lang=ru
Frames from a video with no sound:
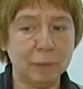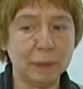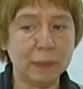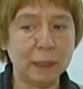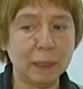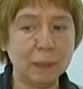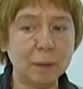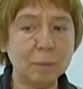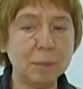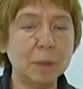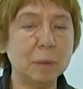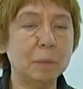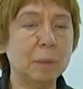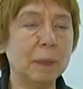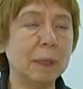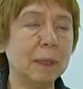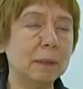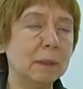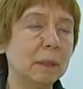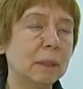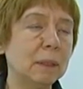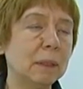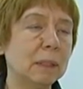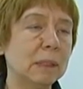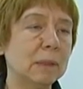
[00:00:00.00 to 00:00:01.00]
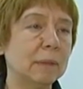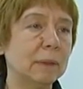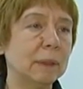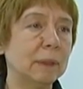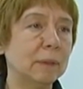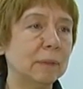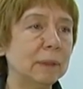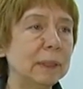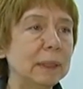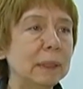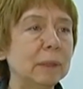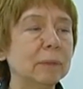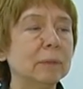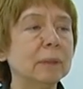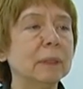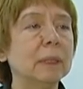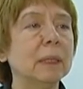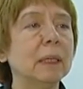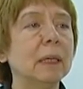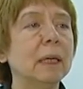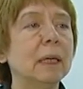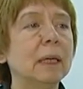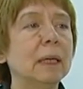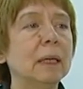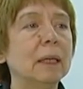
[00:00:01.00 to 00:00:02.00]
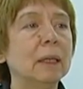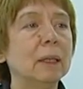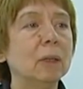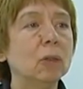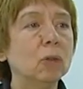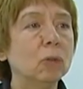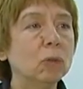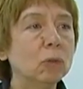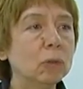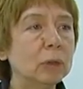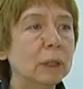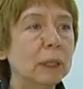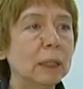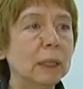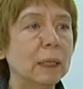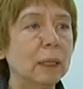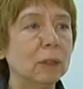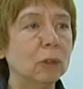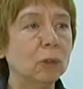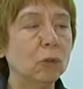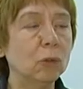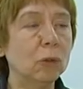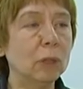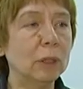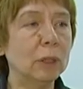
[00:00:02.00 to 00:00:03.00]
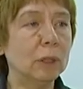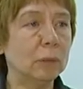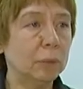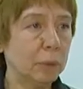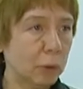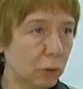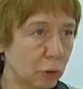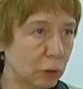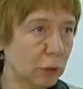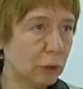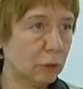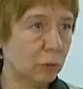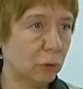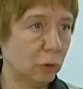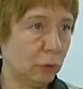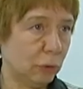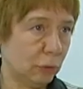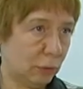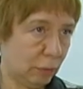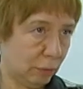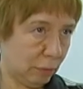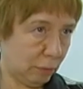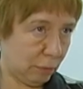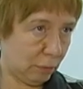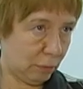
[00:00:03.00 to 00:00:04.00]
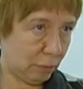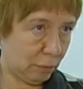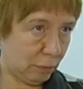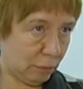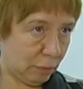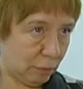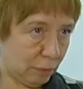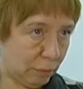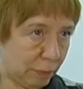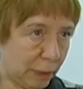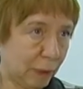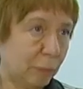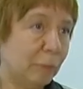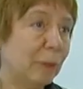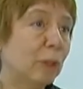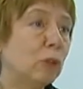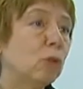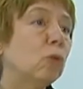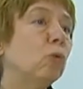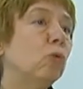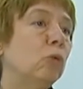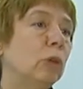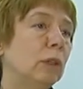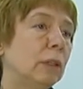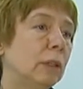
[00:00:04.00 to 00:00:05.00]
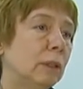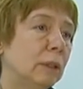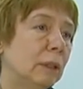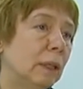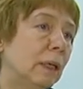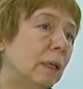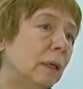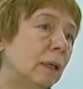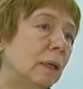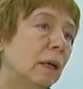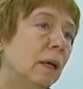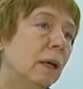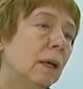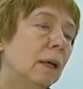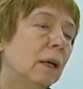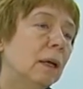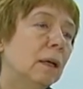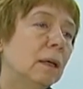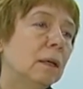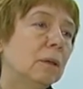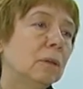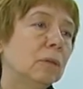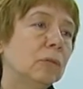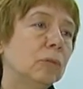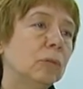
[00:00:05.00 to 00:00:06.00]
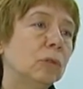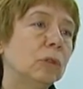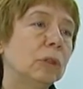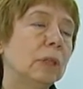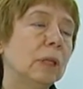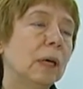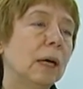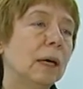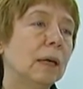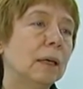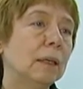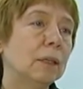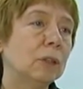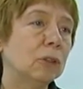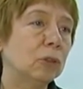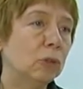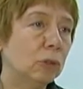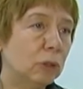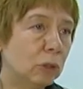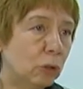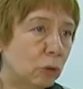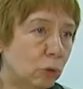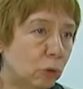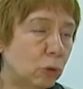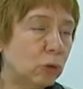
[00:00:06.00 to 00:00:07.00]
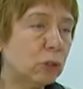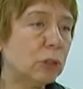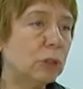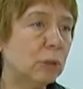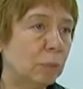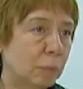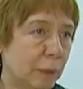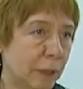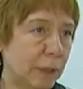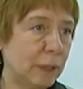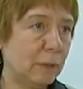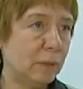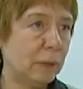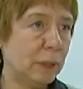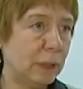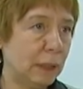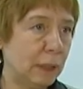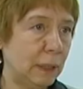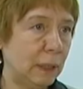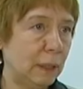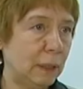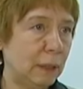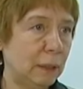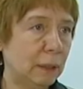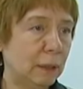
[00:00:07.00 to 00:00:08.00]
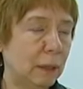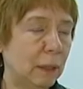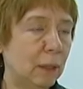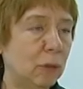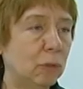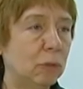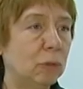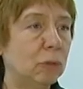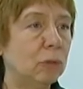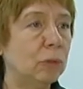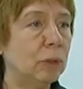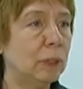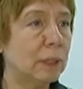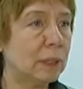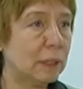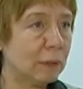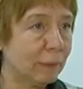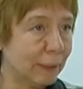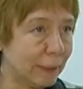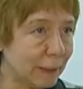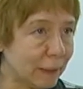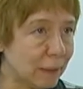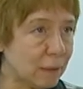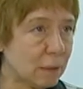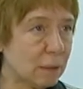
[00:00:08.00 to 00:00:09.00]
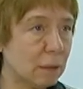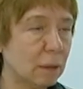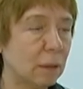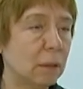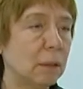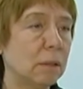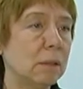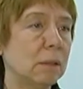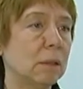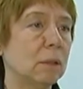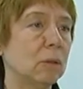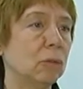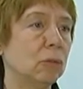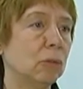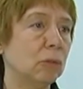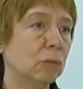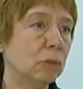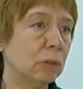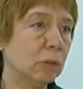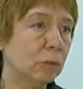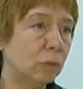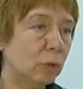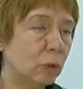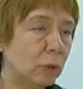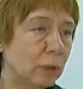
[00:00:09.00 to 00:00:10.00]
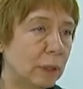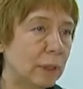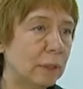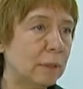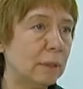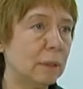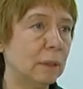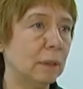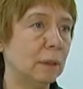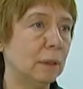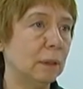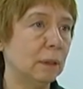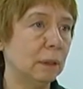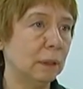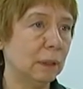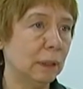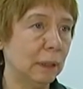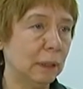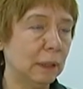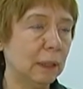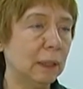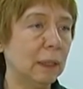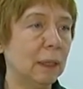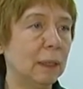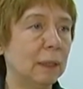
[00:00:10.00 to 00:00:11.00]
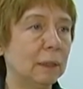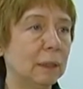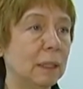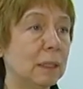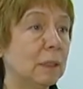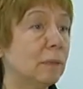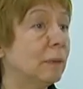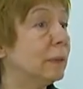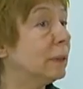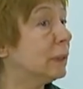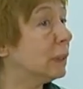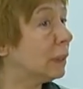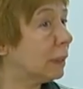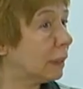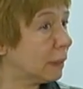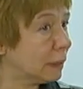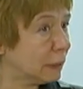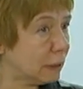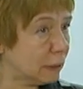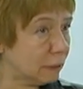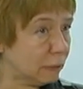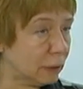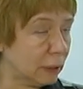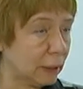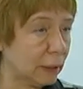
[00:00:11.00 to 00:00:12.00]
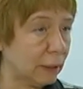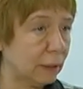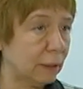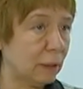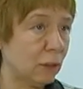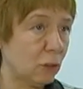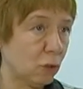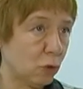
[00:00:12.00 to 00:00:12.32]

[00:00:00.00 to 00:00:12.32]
стараемся показать на своих выставках иконы, которые не просто вот предмет культа, да, вот, а что это художественное произведение, да, у него есть своя эстетика, у него свой язык и так далее, да, свои декоративные какие-то